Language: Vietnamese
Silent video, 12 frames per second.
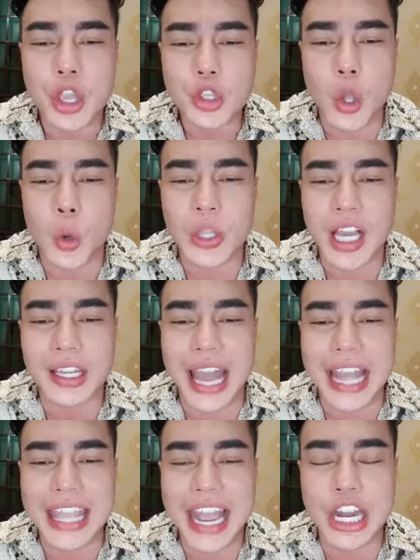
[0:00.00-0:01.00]
chủ nhật
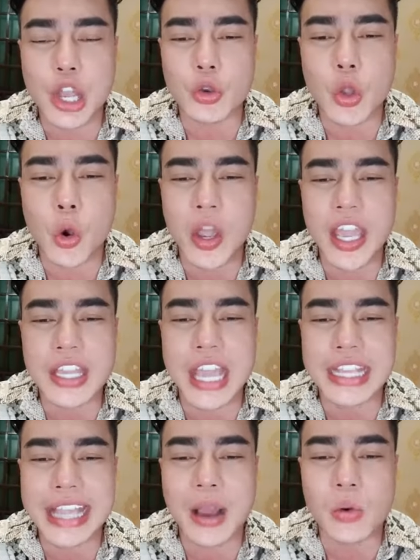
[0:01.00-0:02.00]
cả nhà đều vui
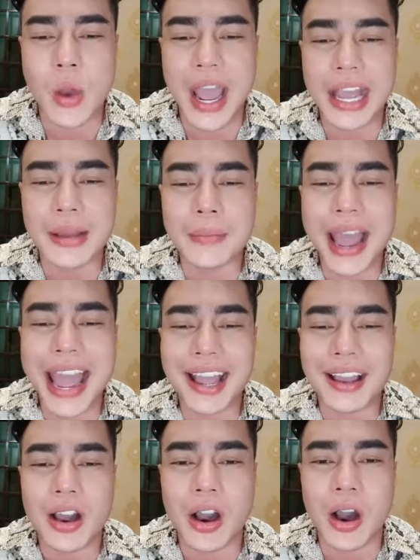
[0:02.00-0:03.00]
vì cháu ngoan bác
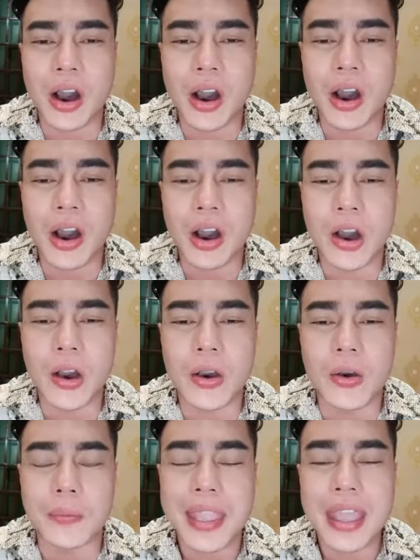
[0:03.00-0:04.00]

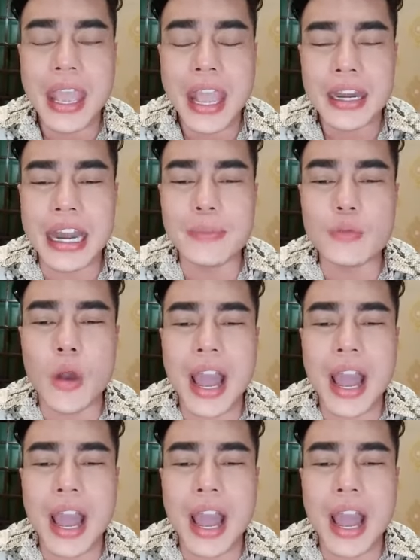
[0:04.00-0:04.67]
hồ đêm qua